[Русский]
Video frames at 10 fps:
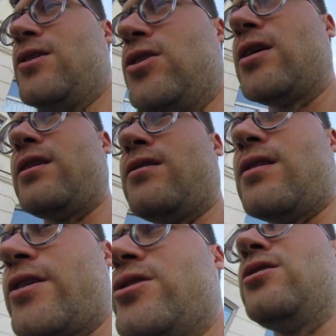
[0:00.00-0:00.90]

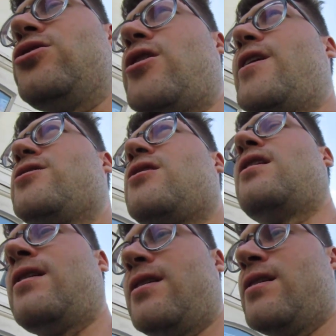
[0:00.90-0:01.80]
Гидрооксид железа,
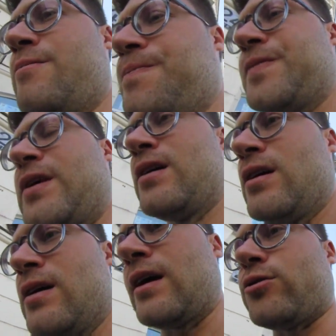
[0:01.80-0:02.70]

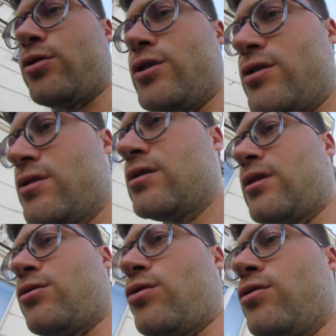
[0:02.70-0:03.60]
который,
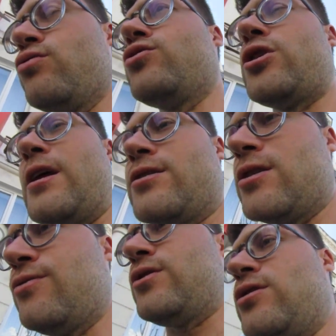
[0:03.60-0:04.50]
который ну, железо,
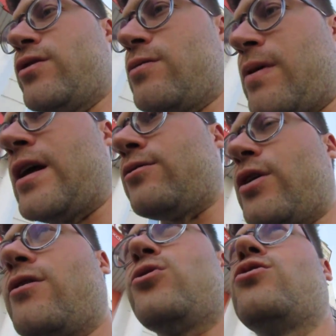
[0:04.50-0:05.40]
дефицит восполняет. Но ну,
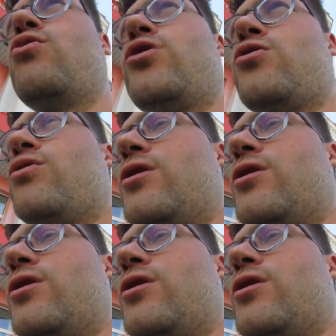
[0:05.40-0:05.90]
я, короче, курочку